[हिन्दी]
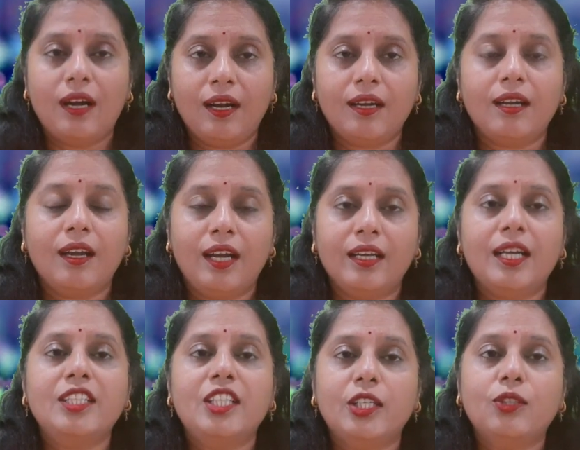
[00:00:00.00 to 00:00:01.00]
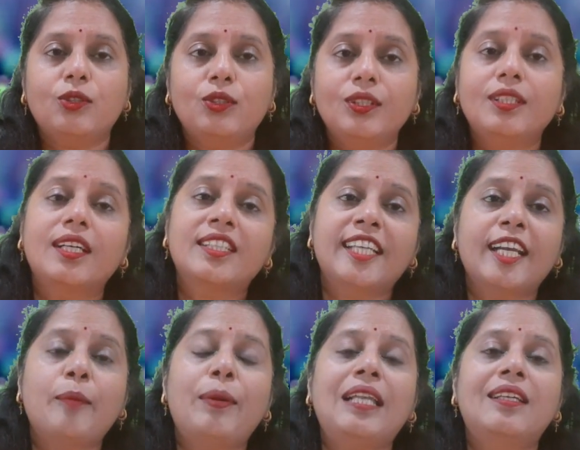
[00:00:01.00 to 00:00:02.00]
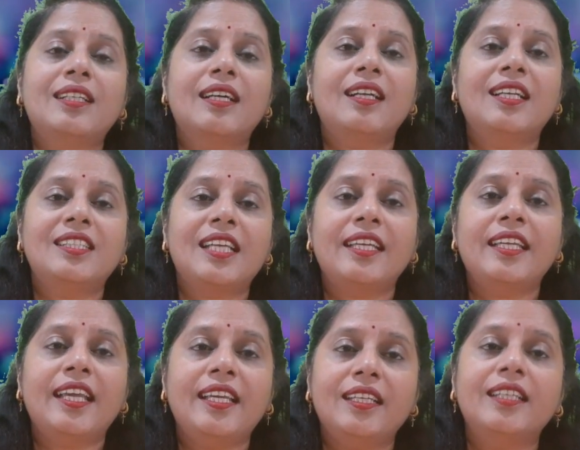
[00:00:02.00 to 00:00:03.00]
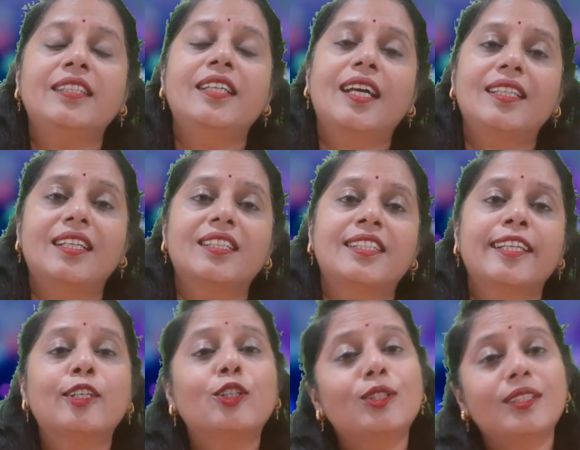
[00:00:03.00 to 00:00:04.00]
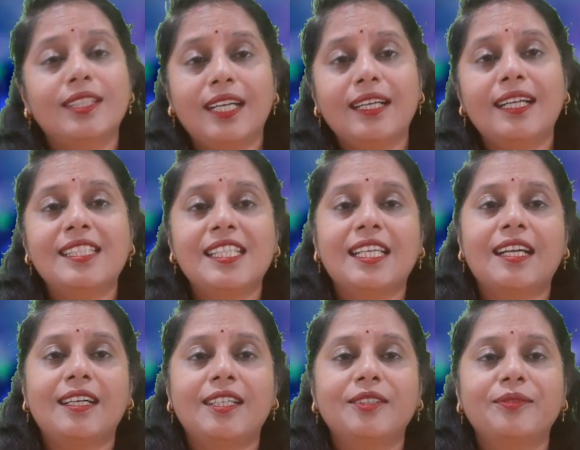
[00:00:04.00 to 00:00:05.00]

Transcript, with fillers: अब गंगा जी को नक्शे का पालन करना चाहिए या नक्शे को गंगा जी का